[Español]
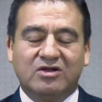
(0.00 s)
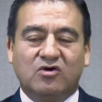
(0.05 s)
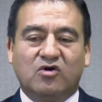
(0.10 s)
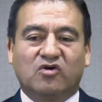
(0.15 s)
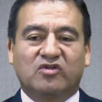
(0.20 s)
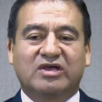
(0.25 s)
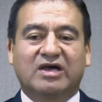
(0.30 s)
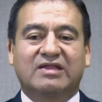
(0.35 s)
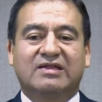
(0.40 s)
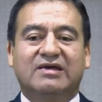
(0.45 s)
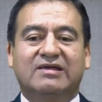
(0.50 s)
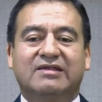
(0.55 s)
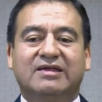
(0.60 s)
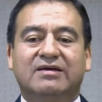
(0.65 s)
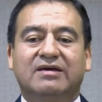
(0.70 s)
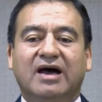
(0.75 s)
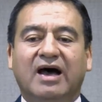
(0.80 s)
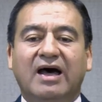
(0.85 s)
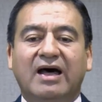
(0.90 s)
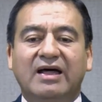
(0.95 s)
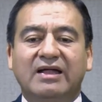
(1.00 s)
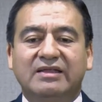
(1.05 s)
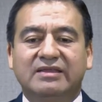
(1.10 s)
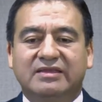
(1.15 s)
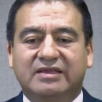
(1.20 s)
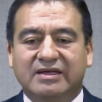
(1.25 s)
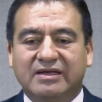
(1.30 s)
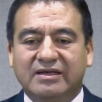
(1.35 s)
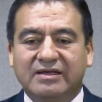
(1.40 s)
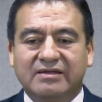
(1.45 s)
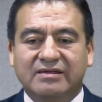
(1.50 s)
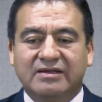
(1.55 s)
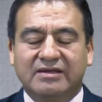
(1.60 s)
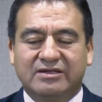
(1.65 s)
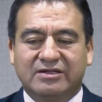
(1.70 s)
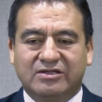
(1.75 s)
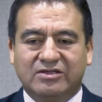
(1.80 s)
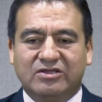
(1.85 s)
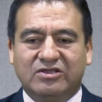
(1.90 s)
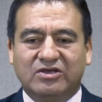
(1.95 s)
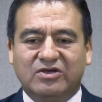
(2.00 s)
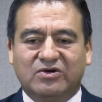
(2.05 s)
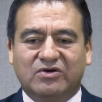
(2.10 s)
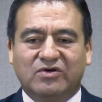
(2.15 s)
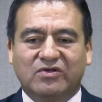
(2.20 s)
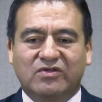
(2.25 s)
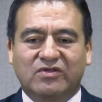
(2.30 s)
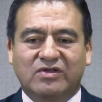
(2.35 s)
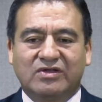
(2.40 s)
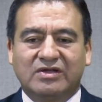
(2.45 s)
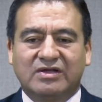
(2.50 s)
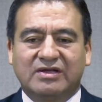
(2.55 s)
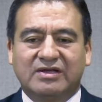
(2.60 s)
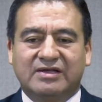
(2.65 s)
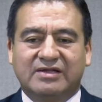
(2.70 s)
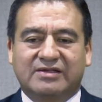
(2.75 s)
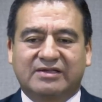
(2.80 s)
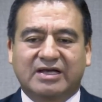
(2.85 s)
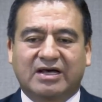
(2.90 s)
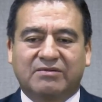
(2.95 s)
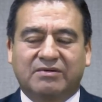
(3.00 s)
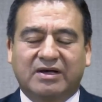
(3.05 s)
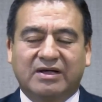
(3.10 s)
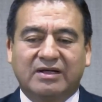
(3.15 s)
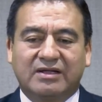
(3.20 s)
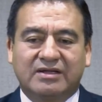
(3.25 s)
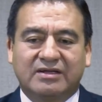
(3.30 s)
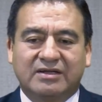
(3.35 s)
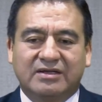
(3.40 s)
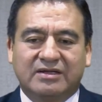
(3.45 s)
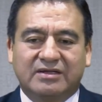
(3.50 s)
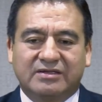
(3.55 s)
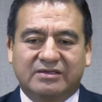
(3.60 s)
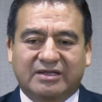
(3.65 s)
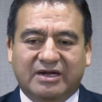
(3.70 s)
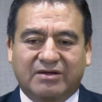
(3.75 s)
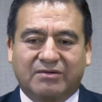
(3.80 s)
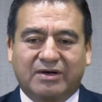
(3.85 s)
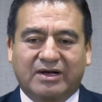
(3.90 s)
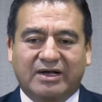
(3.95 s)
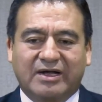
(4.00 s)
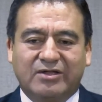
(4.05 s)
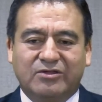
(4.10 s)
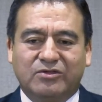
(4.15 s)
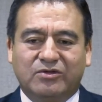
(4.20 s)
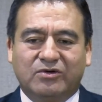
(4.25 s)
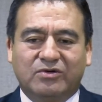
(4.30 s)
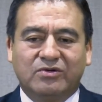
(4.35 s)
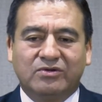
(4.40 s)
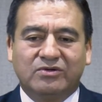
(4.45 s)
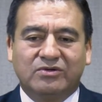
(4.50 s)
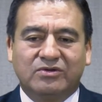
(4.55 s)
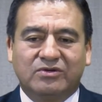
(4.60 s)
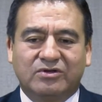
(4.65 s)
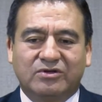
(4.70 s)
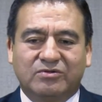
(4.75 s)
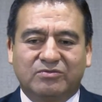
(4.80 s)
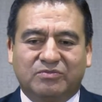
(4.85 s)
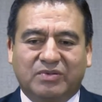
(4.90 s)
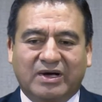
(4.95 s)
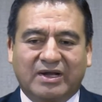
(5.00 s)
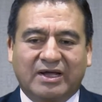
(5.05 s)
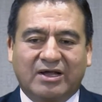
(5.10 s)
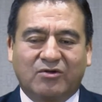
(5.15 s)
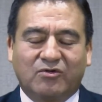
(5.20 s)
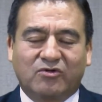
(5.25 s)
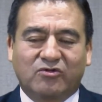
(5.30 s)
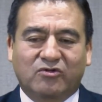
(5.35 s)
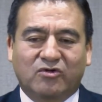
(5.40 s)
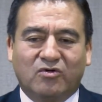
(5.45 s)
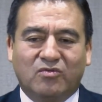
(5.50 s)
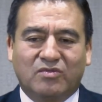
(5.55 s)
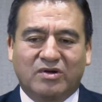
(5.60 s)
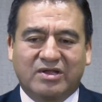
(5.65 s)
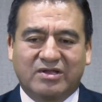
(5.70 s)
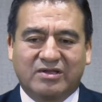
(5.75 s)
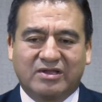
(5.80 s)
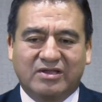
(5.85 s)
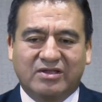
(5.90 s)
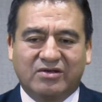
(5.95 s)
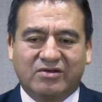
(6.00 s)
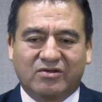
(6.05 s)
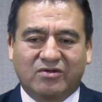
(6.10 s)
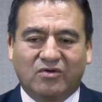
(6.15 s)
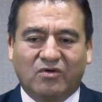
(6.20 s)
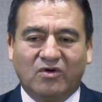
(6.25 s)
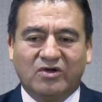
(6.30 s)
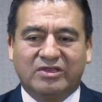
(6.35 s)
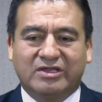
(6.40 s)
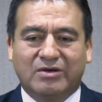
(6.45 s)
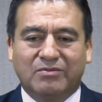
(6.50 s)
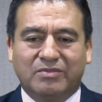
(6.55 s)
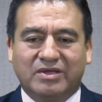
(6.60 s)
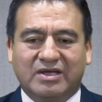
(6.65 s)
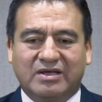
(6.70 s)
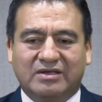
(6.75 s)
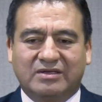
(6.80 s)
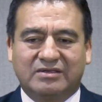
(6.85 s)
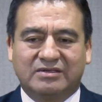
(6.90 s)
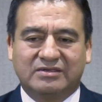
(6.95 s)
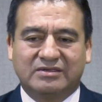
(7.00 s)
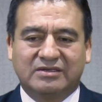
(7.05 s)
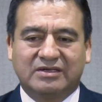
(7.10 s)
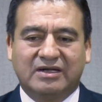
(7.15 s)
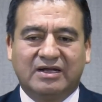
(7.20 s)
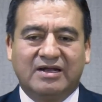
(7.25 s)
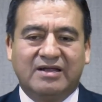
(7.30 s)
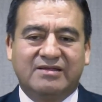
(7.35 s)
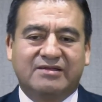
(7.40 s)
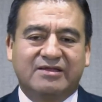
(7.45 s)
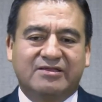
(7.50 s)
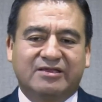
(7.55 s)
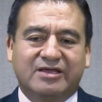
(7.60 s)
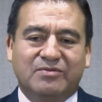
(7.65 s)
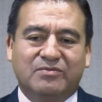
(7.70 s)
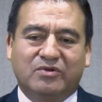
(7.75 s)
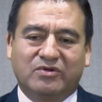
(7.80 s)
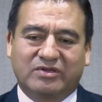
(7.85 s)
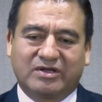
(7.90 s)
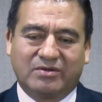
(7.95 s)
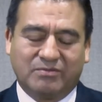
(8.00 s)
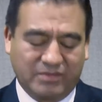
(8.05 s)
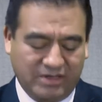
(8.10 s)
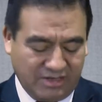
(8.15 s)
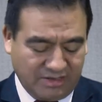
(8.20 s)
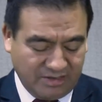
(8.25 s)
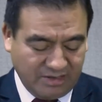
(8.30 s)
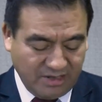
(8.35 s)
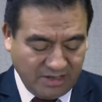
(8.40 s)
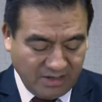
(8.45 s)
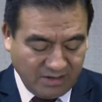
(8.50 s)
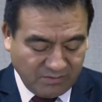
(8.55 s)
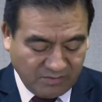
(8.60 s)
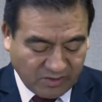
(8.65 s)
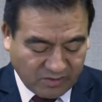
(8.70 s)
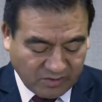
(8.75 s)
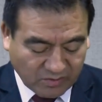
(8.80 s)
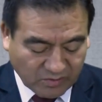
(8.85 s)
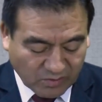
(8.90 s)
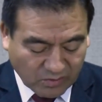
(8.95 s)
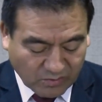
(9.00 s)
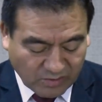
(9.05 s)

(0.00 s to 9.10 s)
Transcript: O sea, desde antes Dios estaba trabajando para los hombres de Dios. Hoy también, en este tiempo también. Versículo